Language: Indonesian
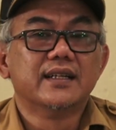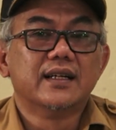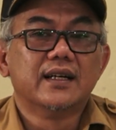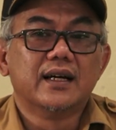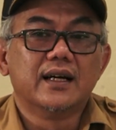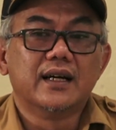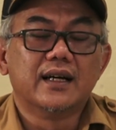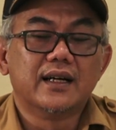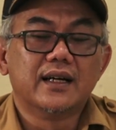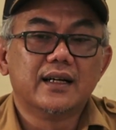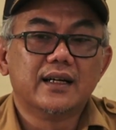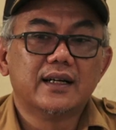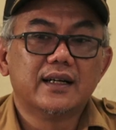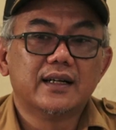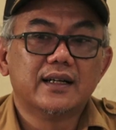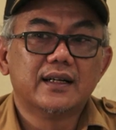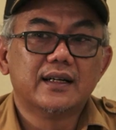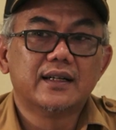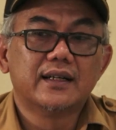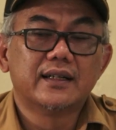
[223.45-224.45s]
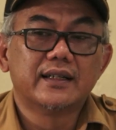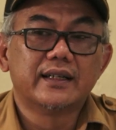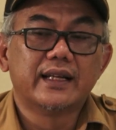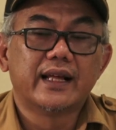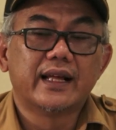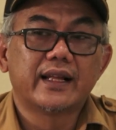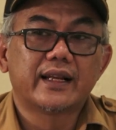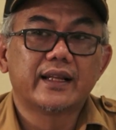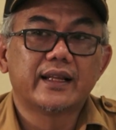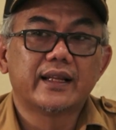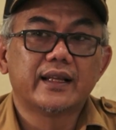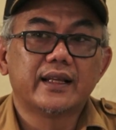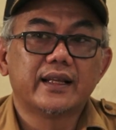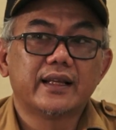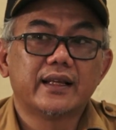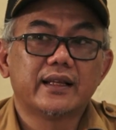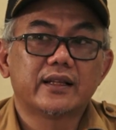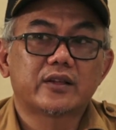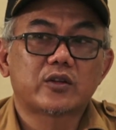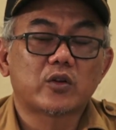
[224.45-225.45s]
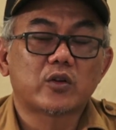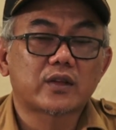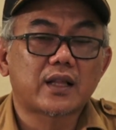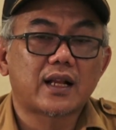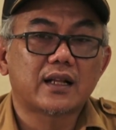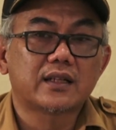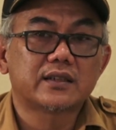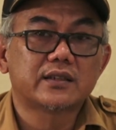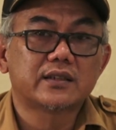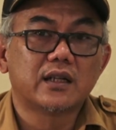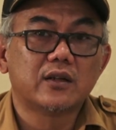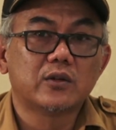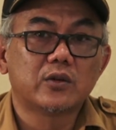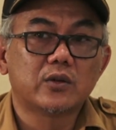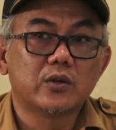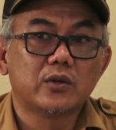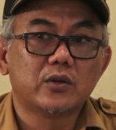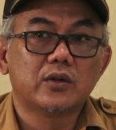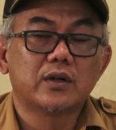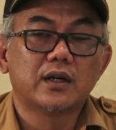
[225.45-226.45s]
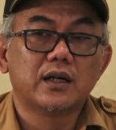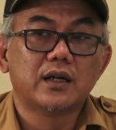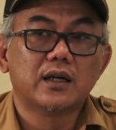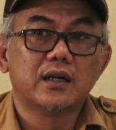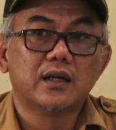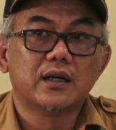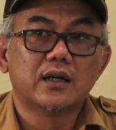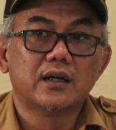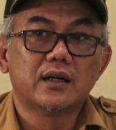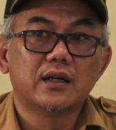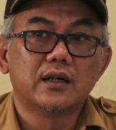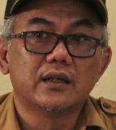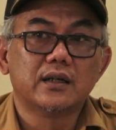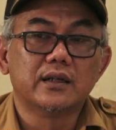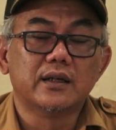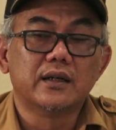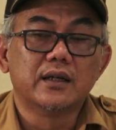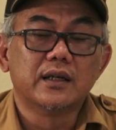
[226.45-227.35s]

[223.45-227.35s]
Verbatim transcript: Okay. dari total seluruh eh,